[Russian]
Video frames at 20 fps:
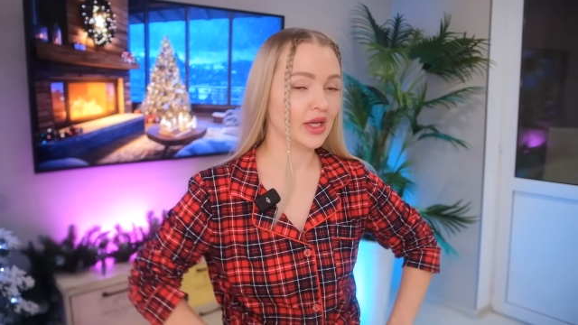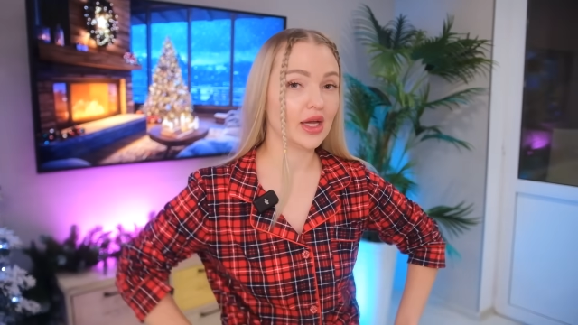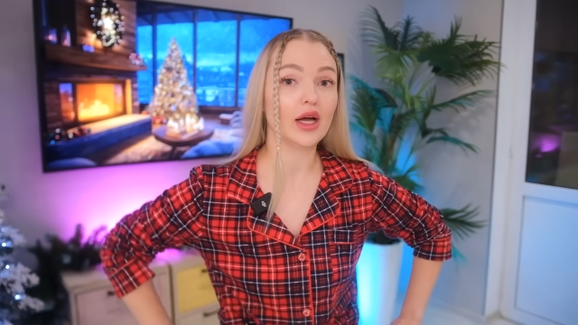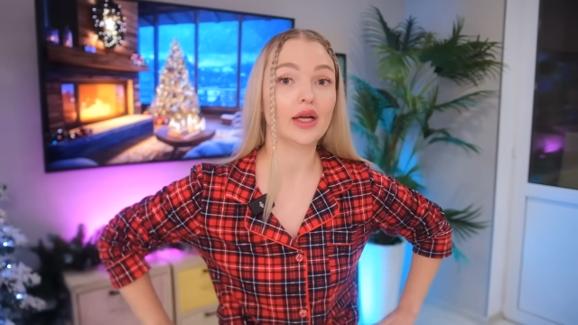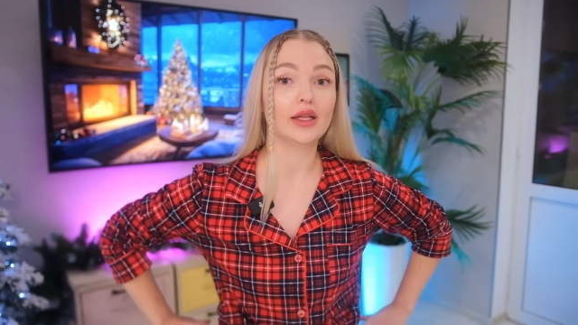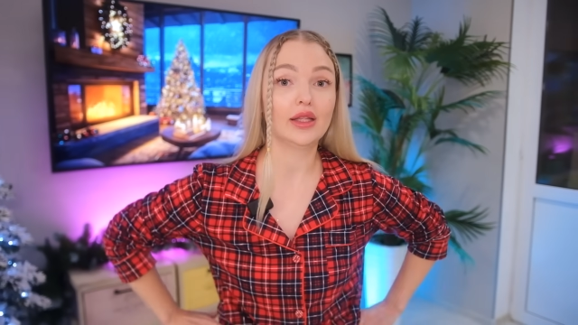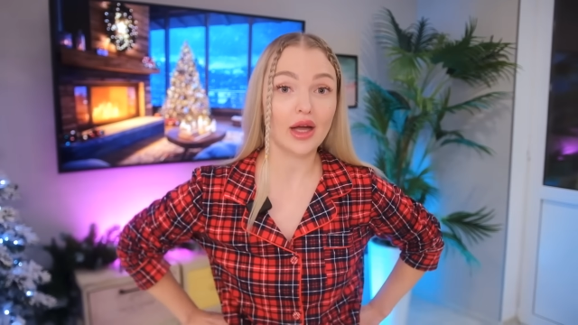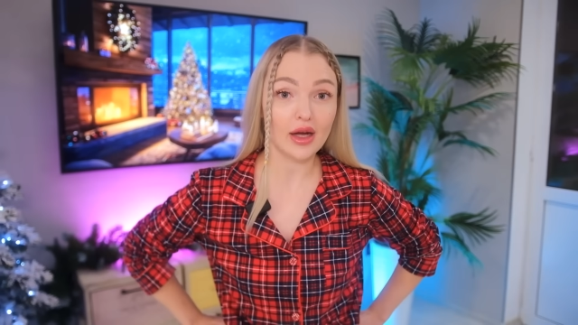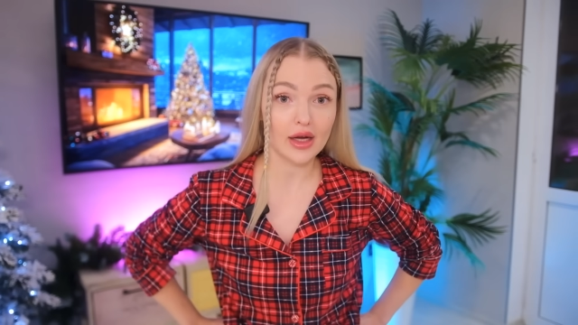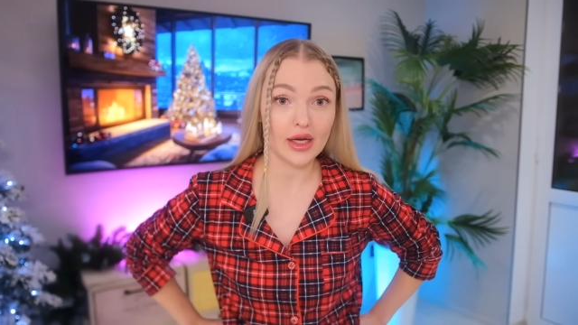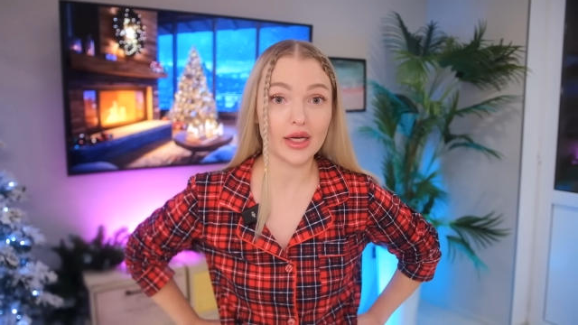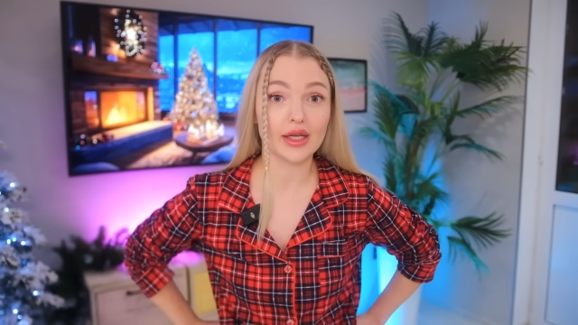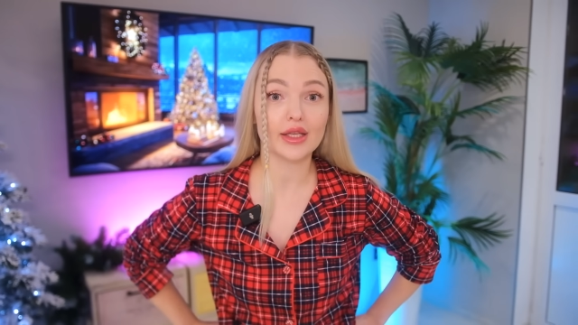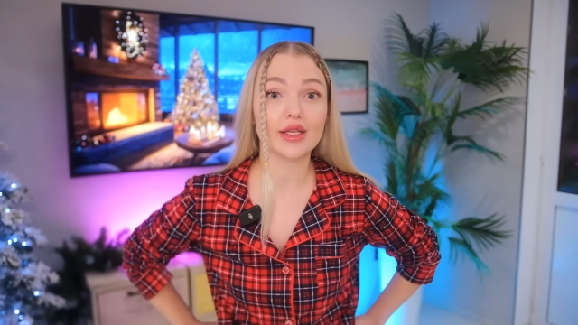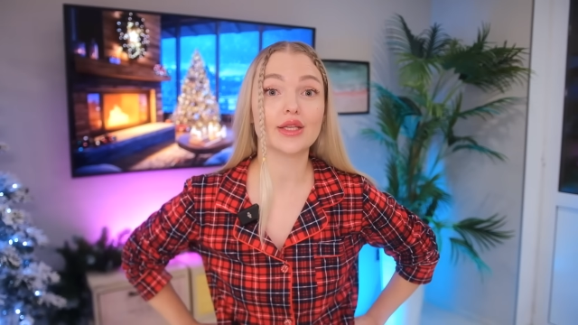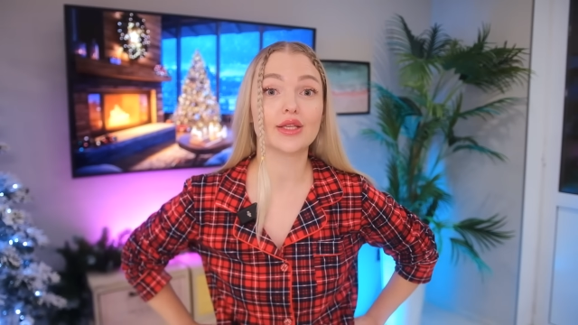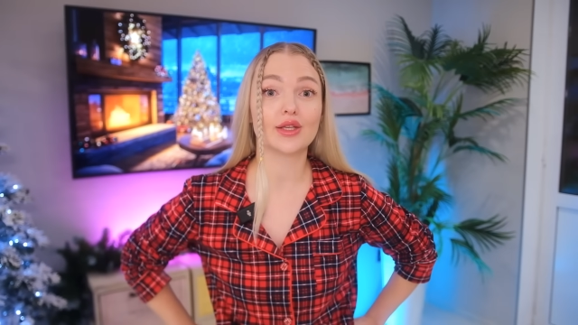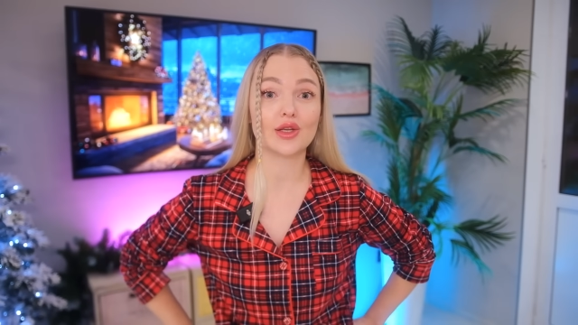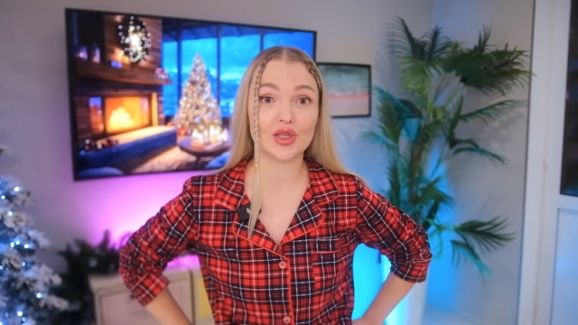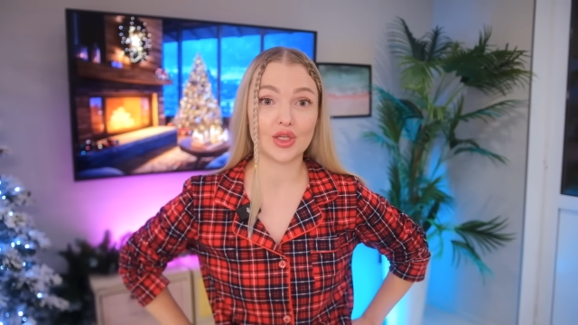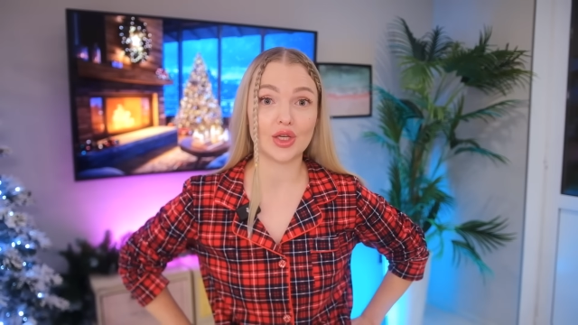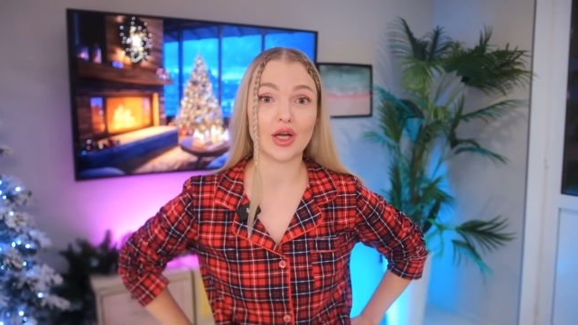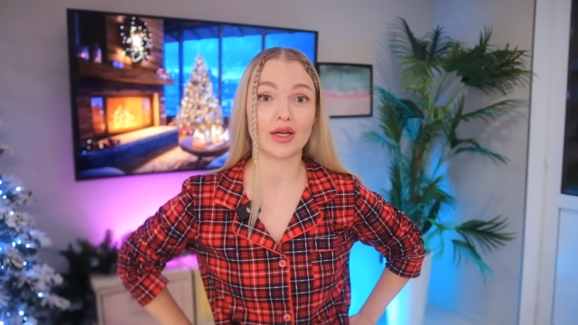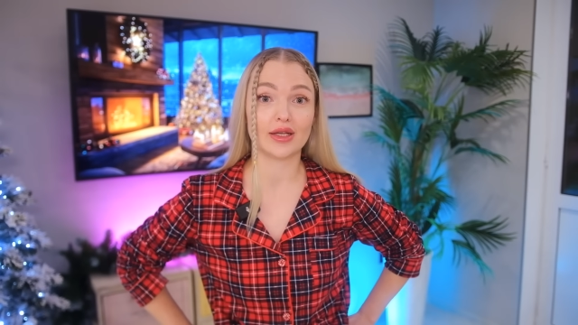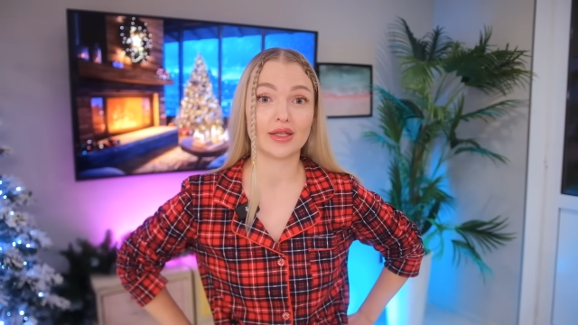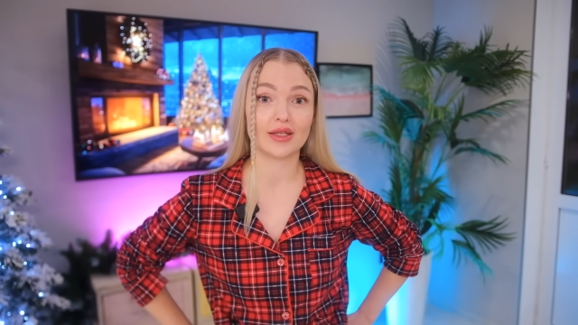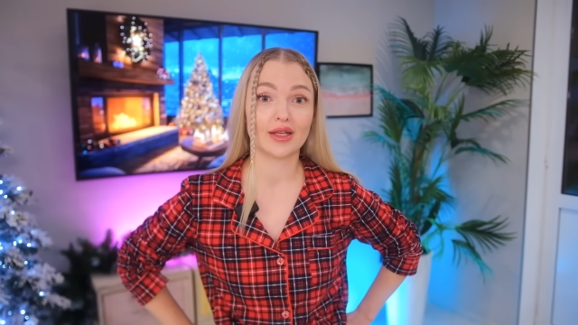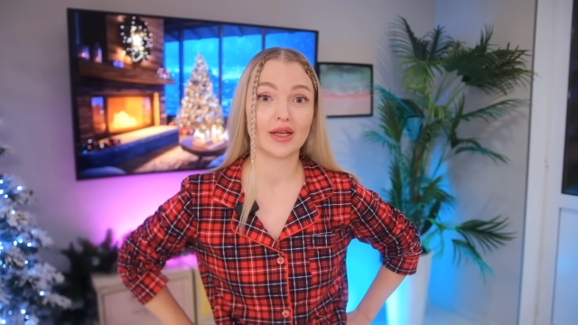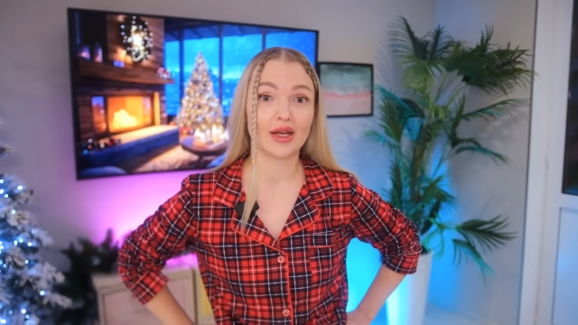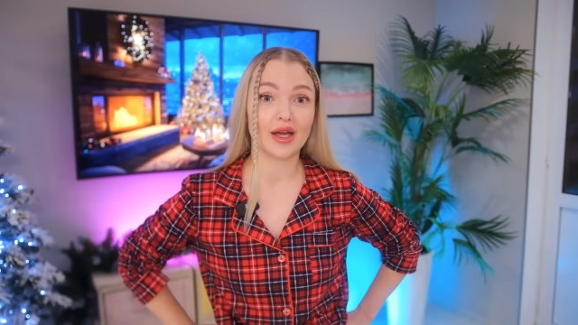когда как не
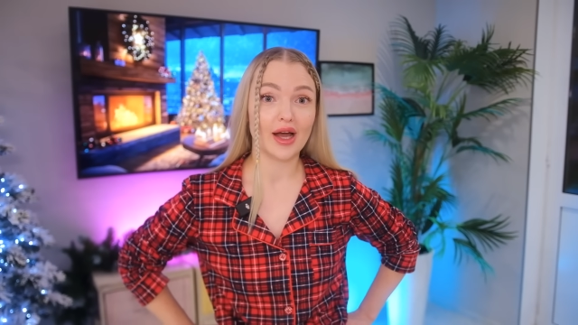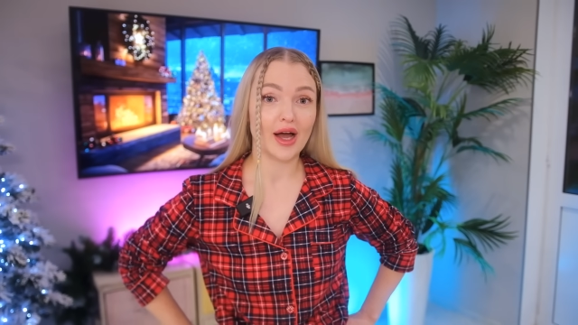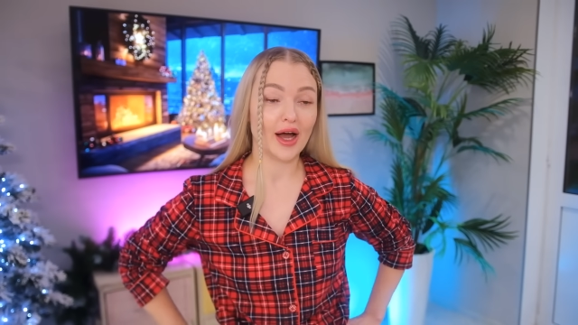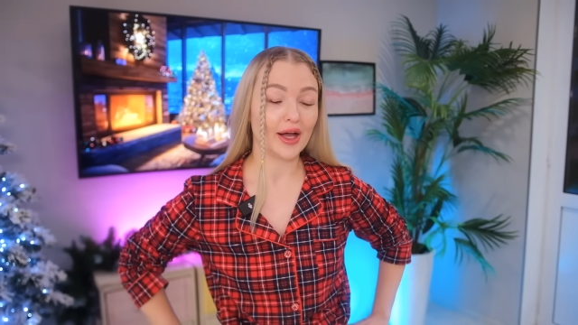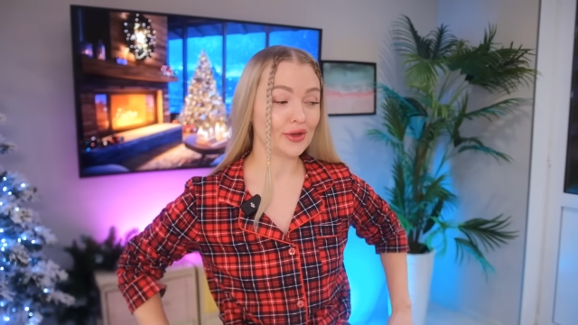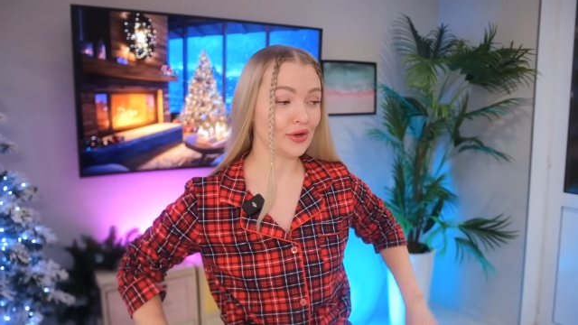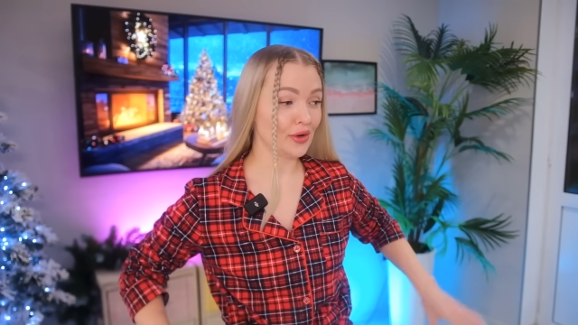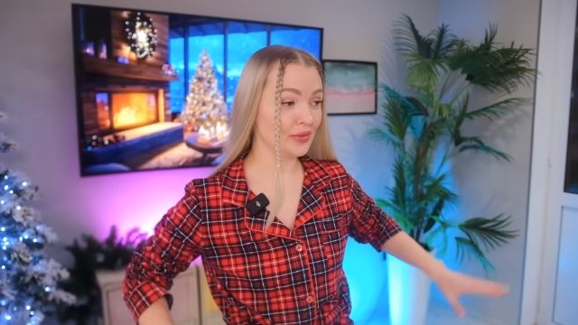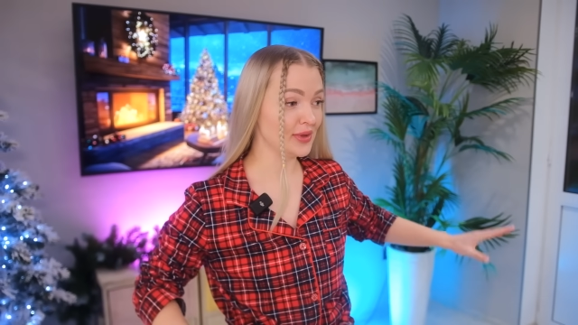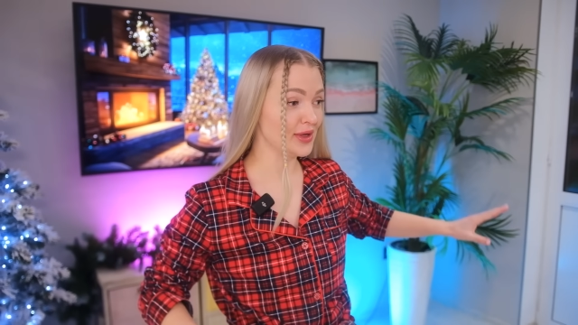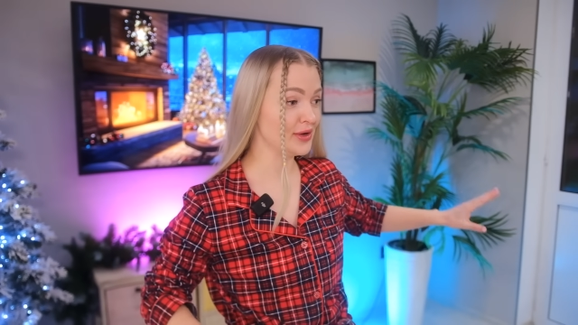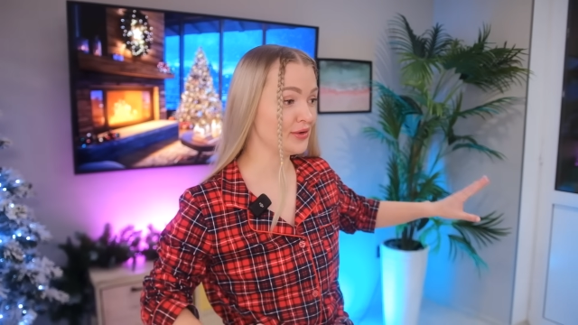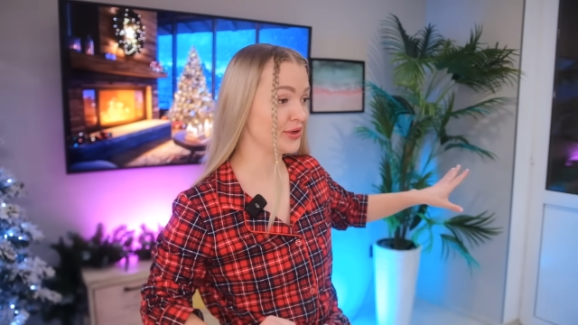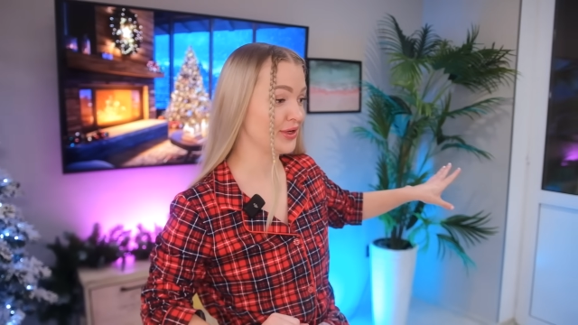сейчас. А то мне